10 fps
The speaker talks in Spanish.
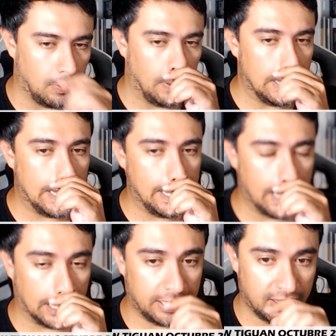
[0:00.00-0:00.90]
y
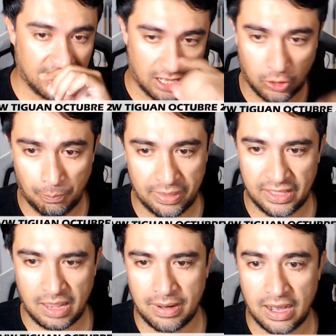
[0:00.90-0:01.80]
así hasta la tope de
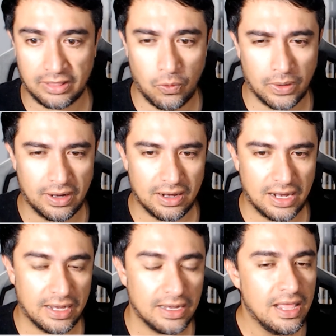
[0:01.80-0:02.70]
gama la T1
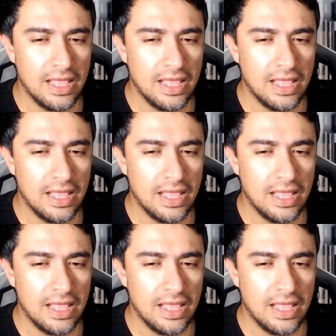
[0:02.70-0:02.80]
Airline